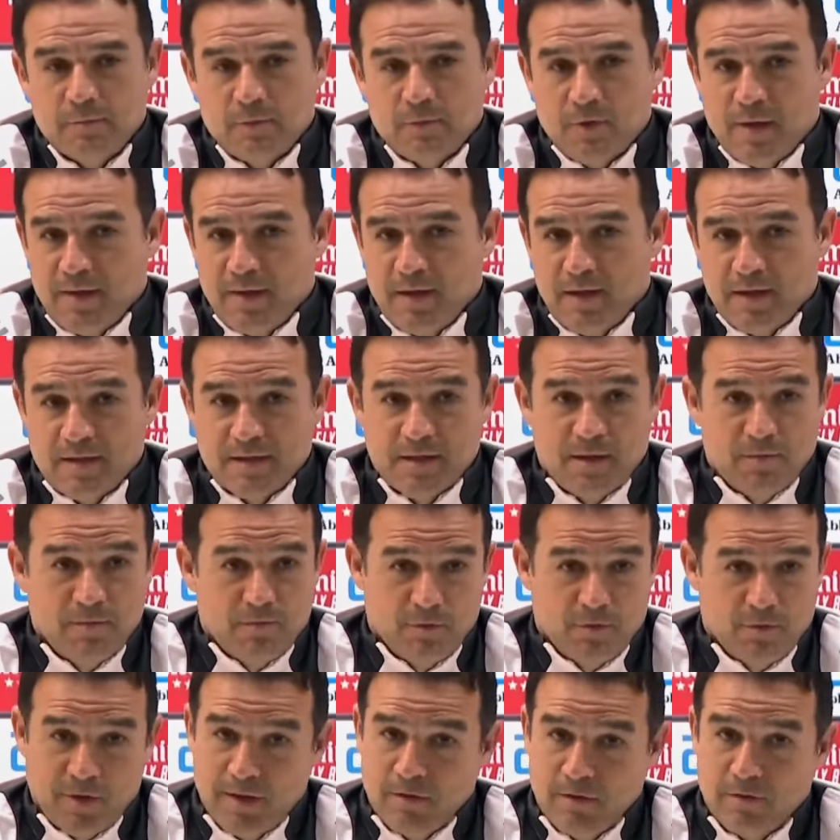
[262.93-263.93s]
por la derecha,
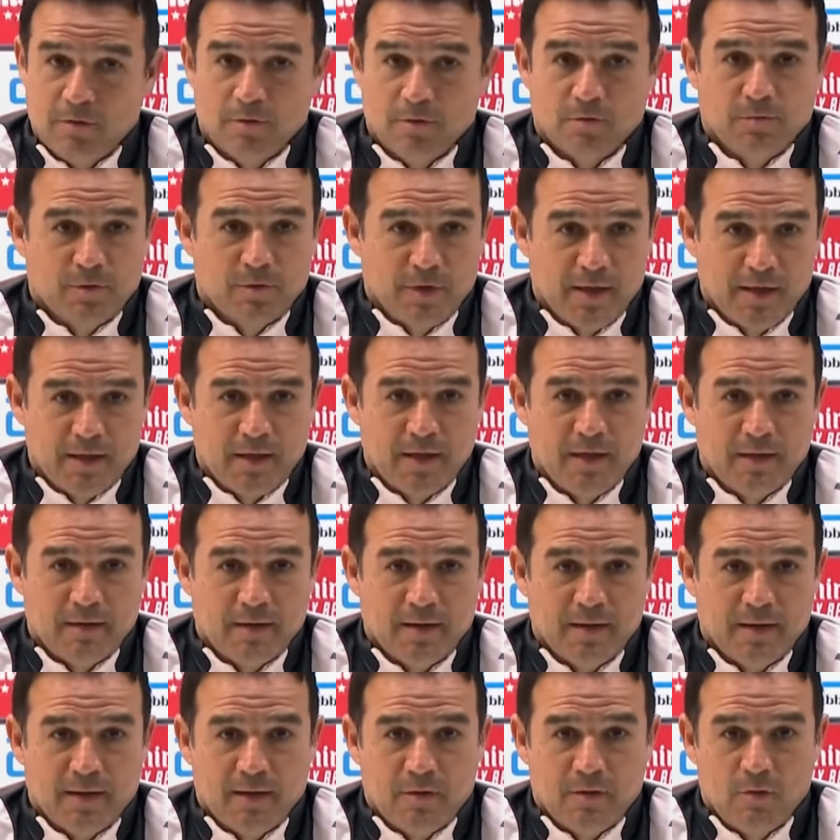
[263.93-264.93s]
por dentro, por la
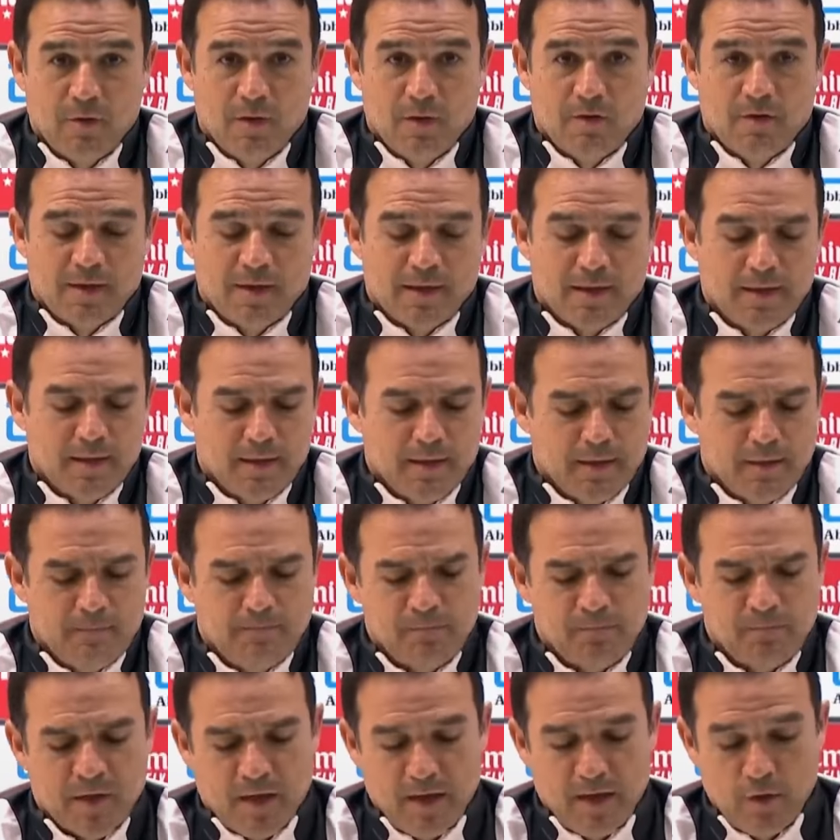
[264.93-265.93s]
izquierda, jugadoras que,
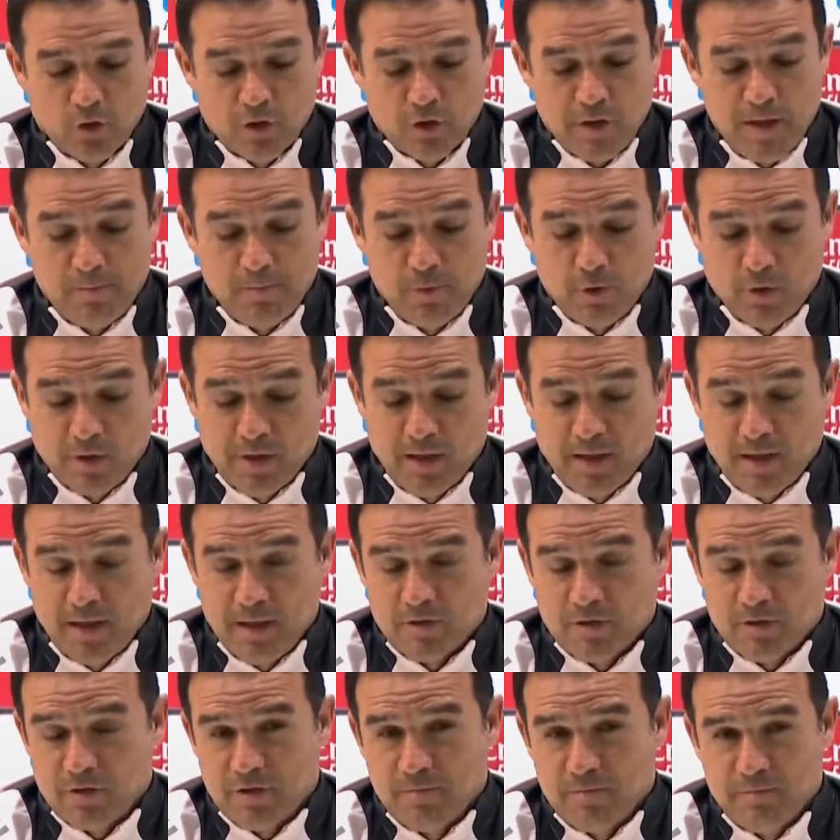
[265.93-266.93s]
nos aportan
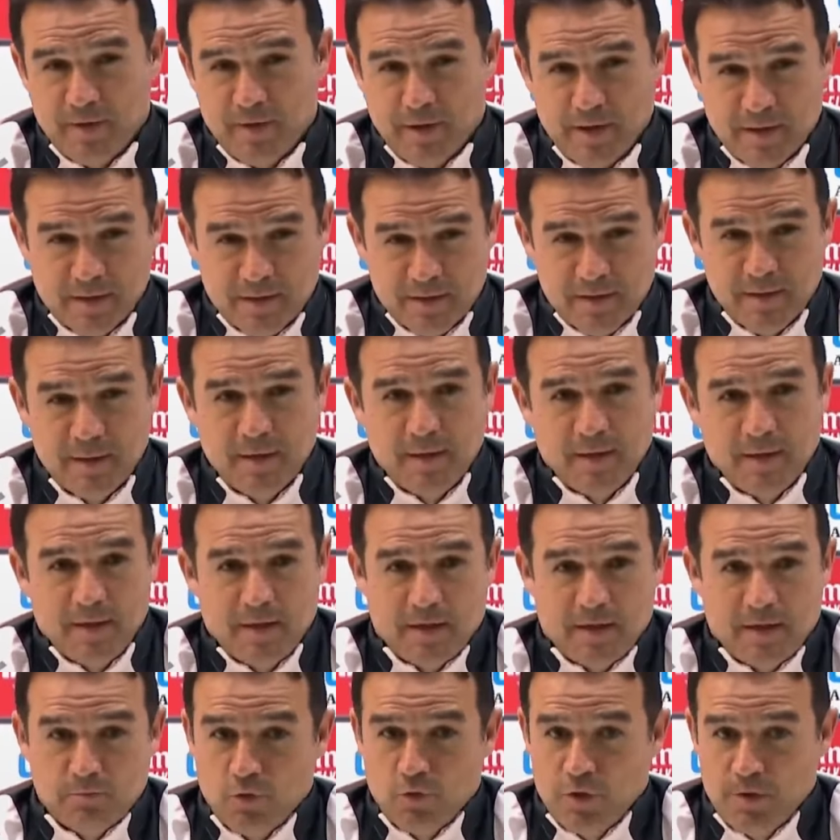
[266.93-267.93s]
y eso siempre es
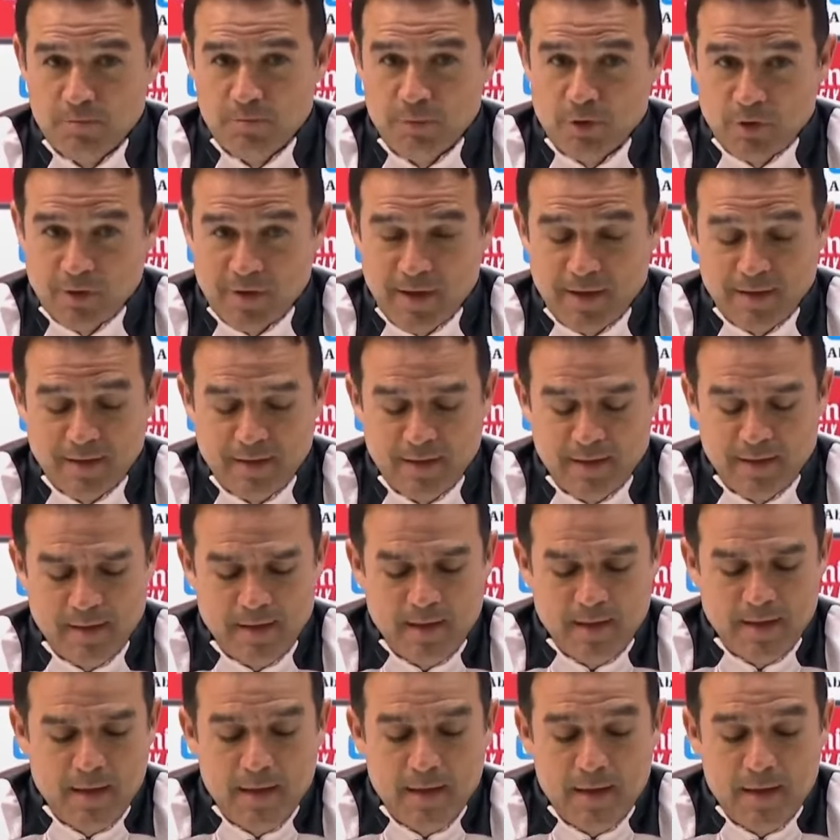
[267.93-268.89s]
muy importante.